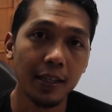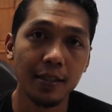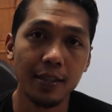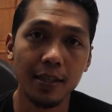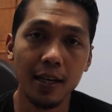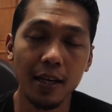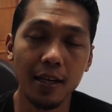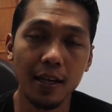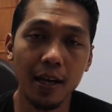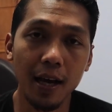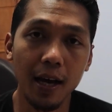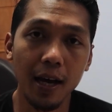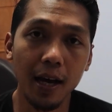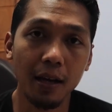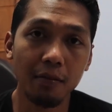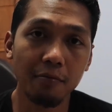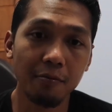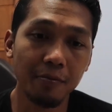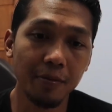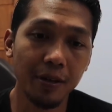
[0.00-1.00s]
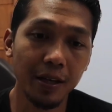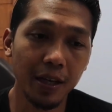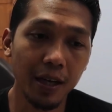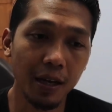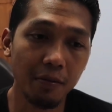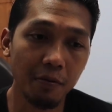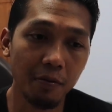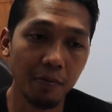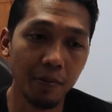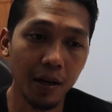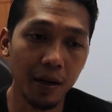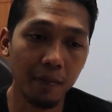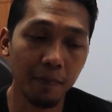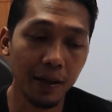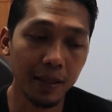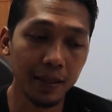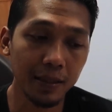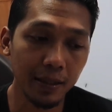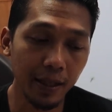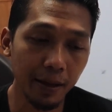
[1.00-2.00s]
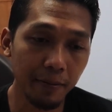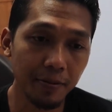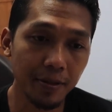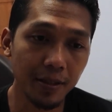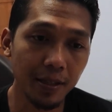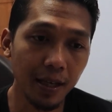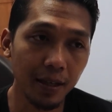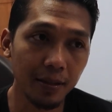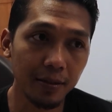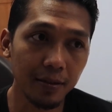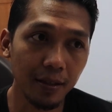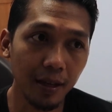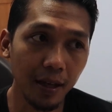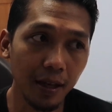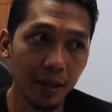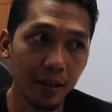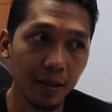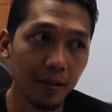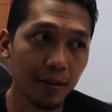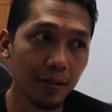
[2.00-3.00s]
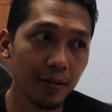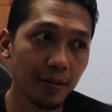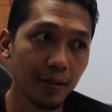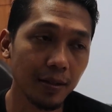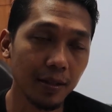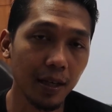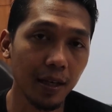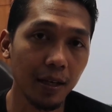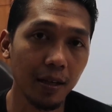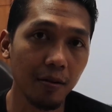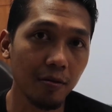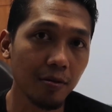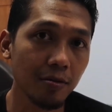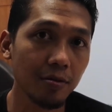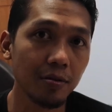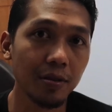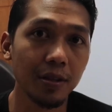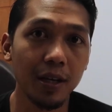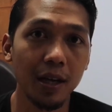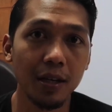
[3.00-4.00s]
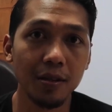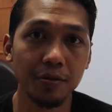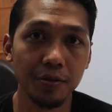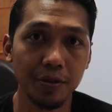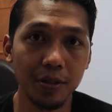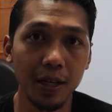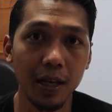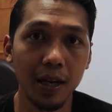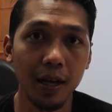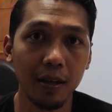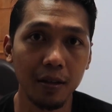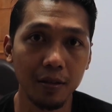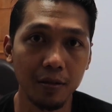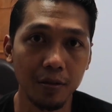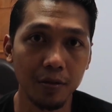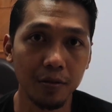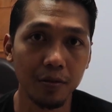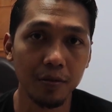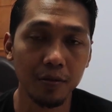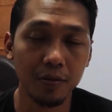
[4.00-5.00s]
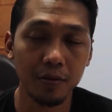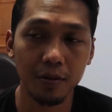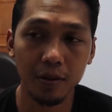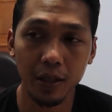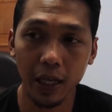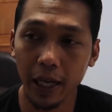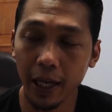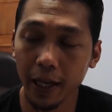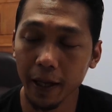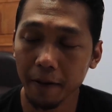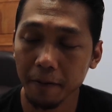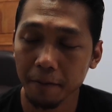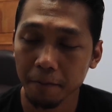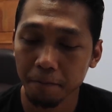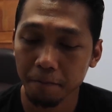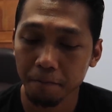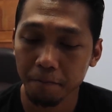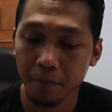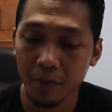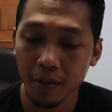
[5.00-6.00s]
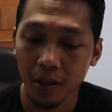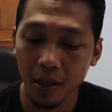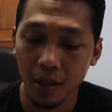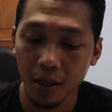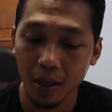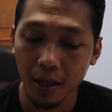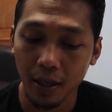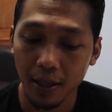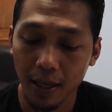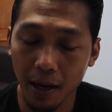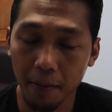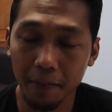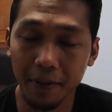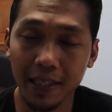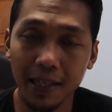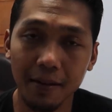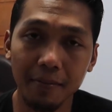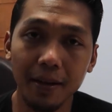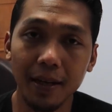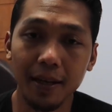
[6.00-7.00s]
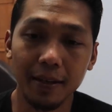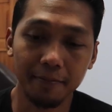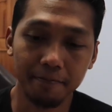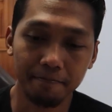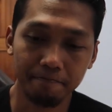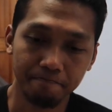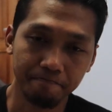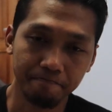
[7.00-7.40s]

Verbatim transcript: saya akan memberikan beberapa tips dan trik sekaligus studi kasusnya langsung. Oke. Yang pertama,